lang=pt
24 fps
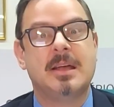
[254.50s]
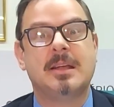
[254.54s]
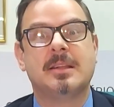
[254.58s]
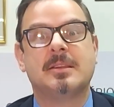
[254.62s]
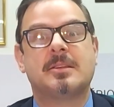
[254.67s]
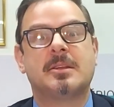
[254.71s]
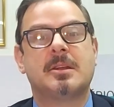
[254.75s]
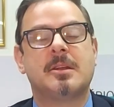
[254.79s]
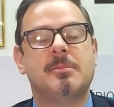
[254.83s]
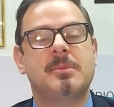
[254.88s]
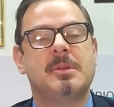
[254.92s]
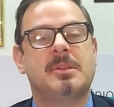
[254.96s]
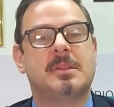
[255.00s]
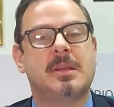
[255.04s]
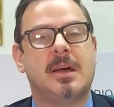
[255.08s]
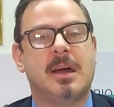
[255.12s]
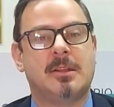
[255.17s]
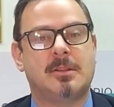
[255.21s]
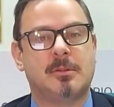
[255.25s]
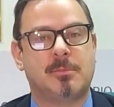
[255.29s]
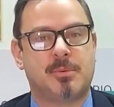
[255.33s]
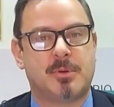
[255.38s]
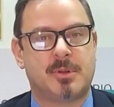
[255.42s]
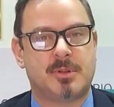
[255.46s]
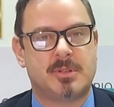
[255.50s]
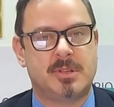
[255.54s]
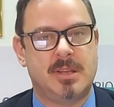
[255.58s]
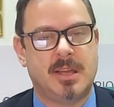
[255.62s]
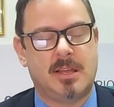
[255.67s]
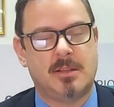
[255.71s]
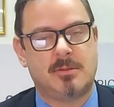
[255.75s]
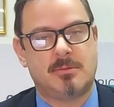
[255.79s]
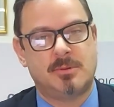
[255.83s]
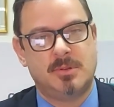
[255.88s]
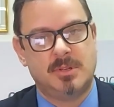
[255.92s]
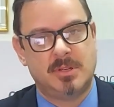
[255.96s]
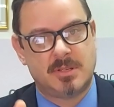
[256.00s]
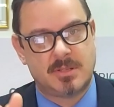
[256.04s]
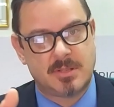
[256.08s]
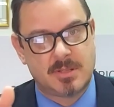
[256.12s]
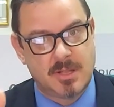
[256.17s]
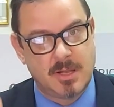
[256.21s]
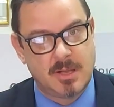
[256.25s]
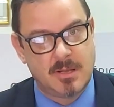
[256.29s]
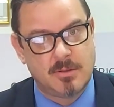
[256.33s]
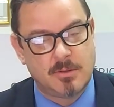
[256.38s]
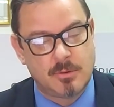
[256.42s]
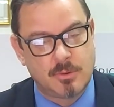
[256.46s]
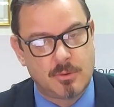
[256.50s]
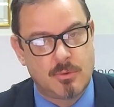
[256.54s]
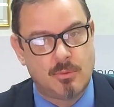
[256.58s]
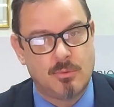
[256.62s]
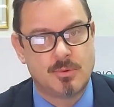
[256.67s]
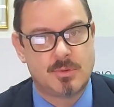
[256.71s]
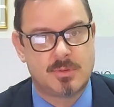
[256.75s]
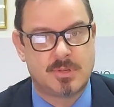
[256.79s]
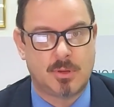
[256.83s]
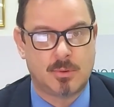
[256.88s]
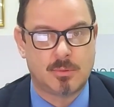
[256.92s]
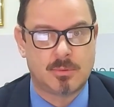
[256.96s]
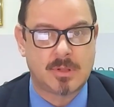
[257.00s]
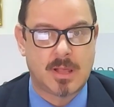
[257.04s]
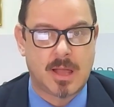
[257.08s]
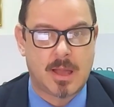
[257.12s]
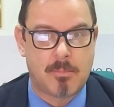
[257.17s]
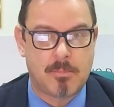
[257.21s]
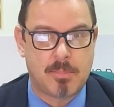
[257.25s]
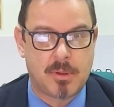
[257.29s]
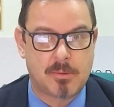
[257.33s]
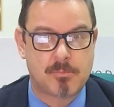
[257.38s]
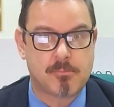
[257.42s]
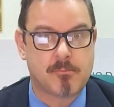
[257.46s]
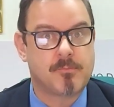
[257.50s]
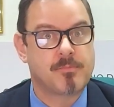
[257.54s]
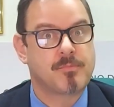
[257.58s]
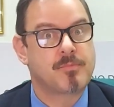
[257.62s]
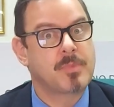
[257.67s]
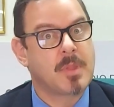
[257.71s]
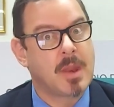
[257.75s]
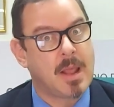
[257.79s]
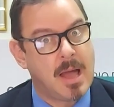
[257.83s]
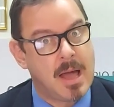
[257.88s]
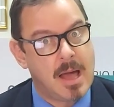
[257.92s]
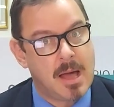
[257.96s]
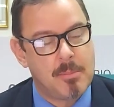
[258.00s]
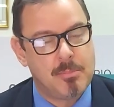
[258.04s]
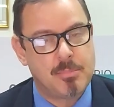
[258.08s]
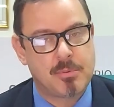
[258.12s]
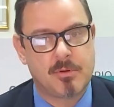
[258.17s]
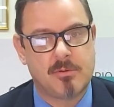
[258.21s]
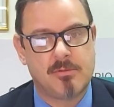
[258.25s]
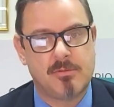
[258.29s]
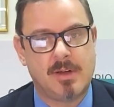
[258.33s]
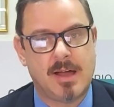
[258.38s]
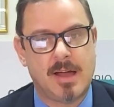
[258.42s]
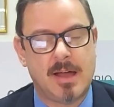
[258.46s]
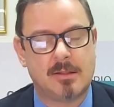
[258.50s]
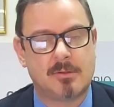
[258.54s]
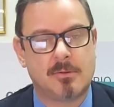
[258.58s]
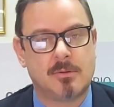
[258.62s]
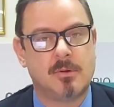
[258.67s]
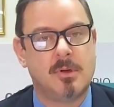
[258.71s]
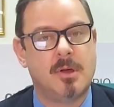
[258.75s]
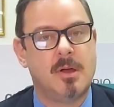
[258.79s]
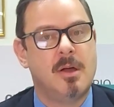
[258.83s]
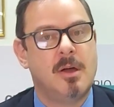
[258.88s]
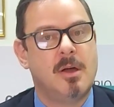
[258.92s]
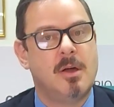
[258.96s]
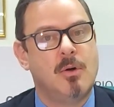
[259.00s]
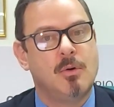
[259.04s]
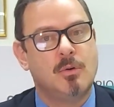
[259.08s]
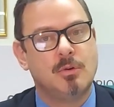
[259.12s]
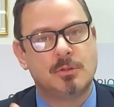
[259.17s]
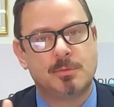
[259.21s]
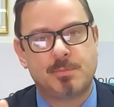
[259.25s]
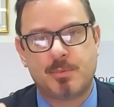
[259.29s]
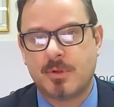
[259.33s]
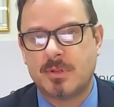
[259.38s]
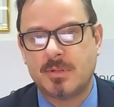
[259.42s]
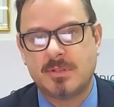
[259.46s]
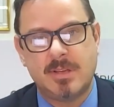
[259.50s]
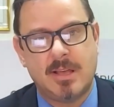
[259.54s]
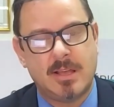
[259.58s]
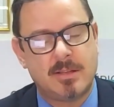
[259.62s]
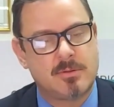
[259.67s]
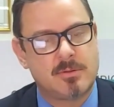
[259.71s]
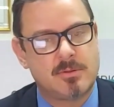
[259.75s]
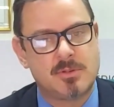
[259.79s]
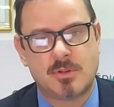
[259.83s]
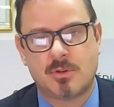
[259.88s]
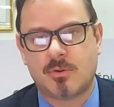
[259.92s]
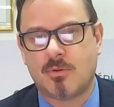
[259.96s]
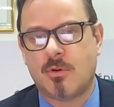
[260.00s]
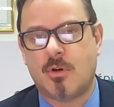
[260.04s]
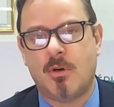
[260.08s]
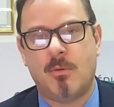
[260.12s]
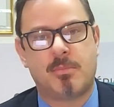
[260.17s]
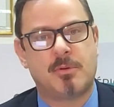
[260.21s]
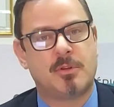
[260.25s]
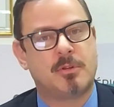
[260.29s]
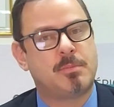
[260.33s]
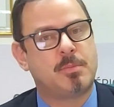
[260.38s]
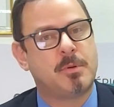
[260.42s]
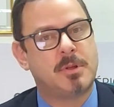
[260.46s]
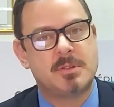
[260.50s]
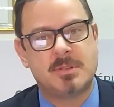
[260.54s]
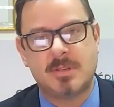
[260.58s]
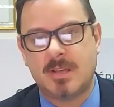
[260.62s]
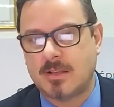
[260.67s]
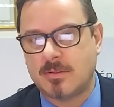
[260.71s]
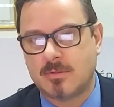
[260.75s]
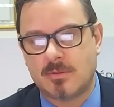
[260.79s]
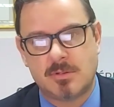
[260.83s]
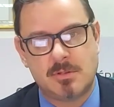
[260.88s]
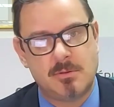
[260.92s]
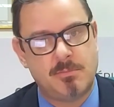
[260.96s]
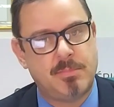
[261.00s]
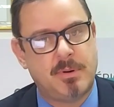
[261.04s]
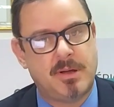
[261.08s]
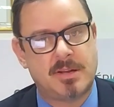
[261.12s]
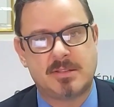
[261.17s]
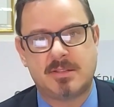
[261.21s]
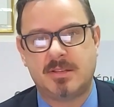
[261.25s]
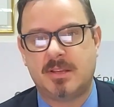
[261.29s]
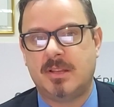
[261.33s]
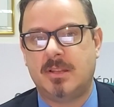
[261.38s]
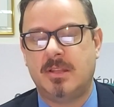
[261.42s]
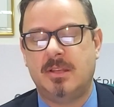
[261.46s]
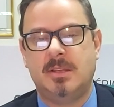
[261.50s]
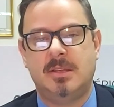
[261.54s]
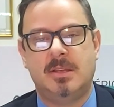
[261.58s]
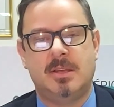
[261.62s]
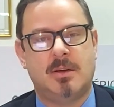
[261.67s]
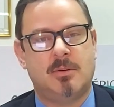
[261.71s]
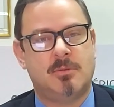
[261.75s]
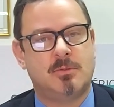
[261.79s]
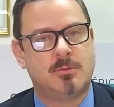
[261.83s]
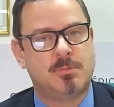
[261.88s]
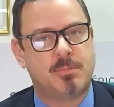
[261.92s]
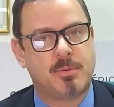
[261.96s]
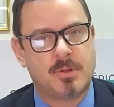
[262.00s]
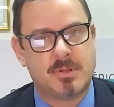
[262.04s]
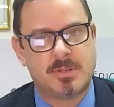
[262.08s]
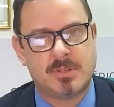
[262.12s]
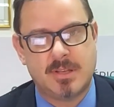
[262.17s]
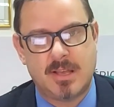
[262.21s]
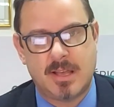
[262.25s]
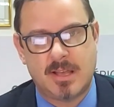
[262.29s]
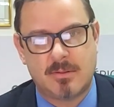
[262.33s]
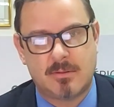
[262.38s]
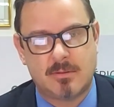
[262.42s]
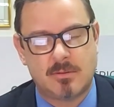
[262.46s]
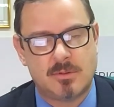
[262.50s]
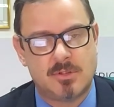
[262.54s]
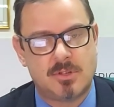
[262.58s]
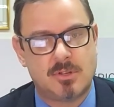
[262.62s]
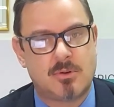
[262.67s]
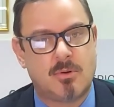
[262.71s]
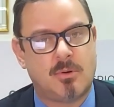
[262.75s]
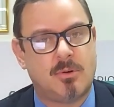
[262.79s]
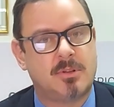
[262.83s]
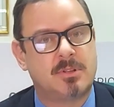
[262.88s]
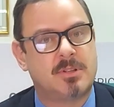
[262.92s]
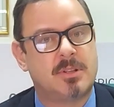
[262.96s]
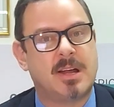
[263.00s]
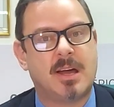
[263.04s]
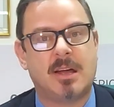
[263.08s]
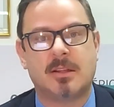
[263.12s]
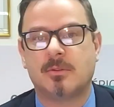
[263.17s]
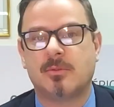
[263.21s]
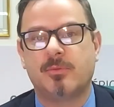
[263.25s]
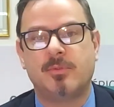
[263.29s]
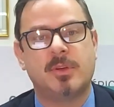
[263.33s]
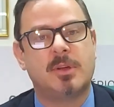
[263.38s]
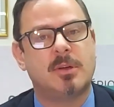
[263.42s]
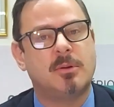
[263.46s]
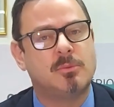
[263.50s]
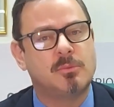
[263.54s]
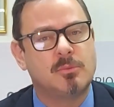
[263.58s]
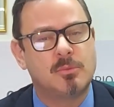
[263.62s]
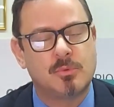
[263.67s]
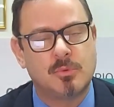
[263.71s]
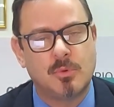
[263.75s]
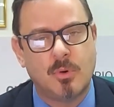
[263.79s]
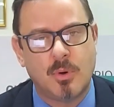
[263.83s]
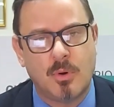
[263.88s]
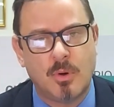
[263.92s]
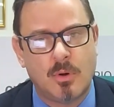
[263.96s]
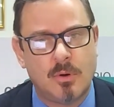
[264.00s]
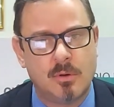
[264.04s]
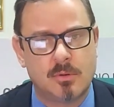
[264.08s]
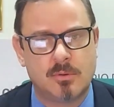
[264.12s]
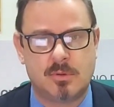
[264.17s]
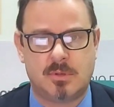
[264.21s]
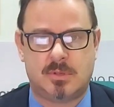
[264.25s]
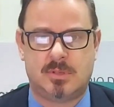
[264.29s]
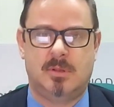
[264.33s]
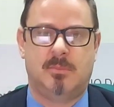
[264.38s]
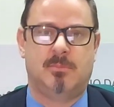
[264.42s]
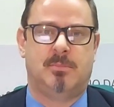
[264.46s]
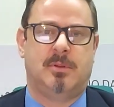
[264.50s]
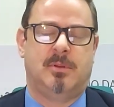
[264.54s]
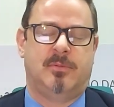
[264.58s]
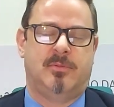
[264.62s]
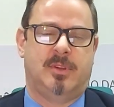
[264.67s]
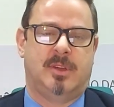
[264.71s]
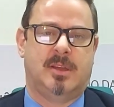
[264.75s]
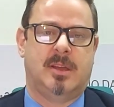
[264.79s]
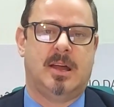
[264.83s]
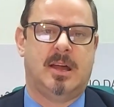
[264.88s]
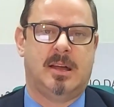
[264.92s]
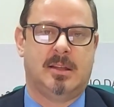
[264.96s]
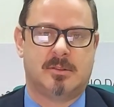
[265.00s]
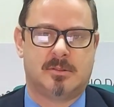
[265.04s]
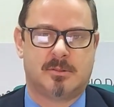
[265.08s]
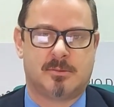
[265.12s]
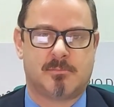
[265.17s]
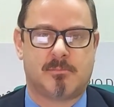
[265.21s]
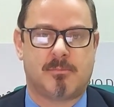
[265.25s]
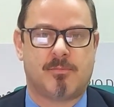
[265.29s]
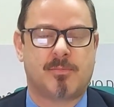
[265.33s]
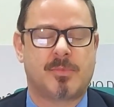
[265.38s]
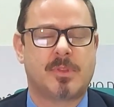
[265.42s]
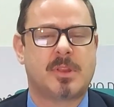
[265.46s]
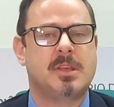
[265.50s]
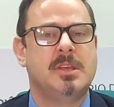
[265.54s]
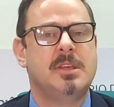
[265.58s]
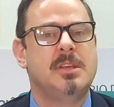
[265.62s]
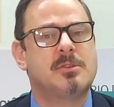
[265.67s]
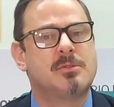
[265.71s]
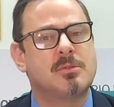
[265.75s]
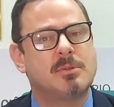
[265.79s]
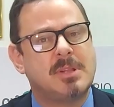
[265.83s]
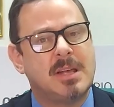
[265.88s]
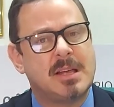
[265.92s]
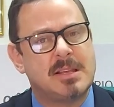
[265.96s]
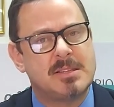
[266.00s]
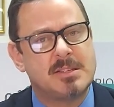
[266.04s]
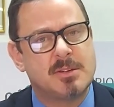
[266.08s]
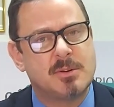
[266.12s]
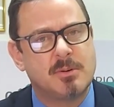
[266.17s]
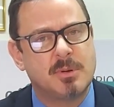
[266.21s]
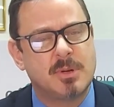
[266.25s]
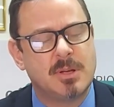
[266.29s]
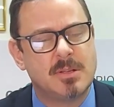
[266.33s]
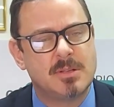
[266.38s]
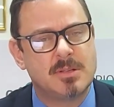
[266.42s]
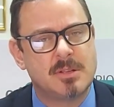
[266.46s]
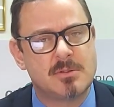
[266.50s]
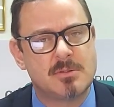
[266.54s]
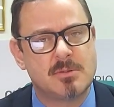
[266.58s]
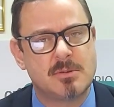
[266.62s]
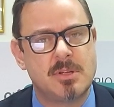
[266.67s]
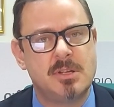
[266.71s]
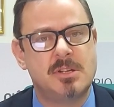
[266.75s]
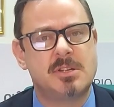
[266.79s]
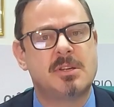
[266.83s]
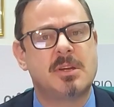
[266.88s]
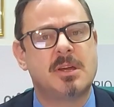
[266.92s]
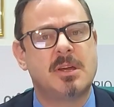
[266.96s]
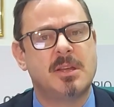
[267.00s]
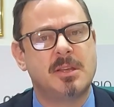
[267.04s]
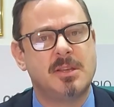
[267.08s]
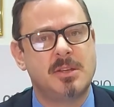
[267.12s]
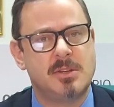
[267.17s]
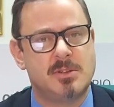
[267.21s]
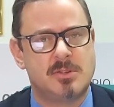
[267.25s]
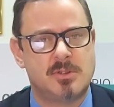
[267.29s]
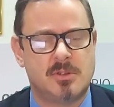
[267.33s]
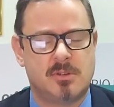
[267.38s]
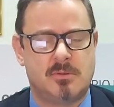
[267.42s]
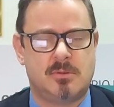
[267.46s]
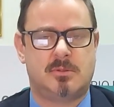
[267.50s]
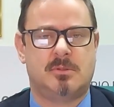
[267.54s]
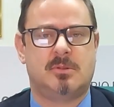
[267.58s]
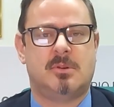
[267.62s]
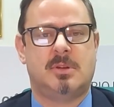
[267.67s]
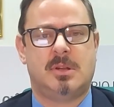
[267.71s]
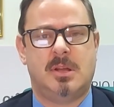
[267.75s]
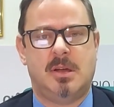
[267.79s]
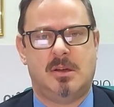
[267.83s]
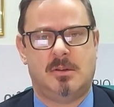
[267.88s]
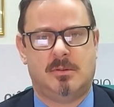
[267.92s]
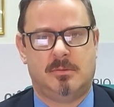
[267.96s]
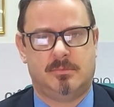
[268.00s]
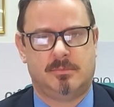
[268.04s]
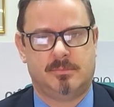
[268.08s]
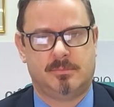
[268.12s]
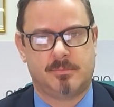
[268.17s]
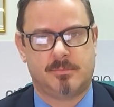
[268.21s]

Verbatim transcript: Tramitado o processo e estando com o seu TAP aprovado, os processos de compra, os processos de parceria, os processos de contrato ficam todos simplificados. Isso dá segurança jurídica institucional.